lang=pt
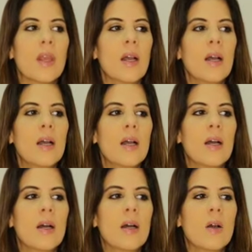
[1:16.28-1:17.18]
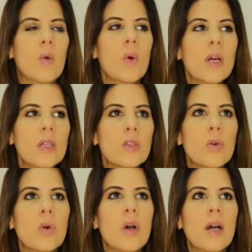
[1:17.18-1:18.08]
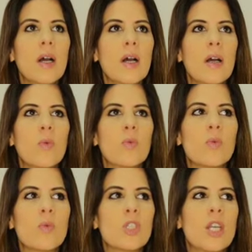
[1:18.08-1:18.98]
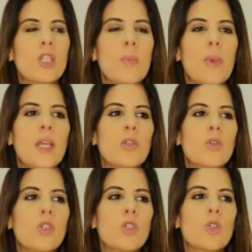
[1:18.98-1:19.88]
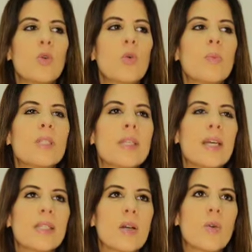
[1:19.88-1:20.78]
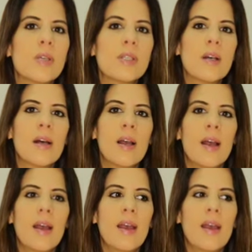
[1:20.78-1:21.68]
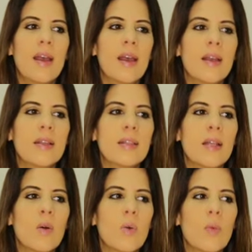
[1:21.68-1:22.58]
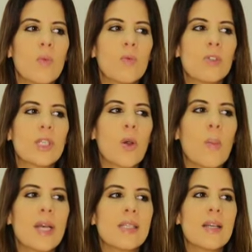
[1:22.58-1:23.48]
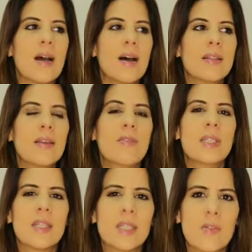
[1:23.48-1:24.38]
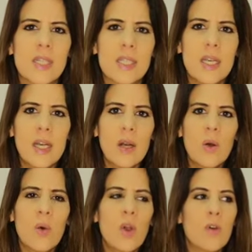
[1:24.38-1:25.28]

Uh, quando um, um, sentimento de ciúmes, né? Essa coisa, é, então você começa a dever satisfação,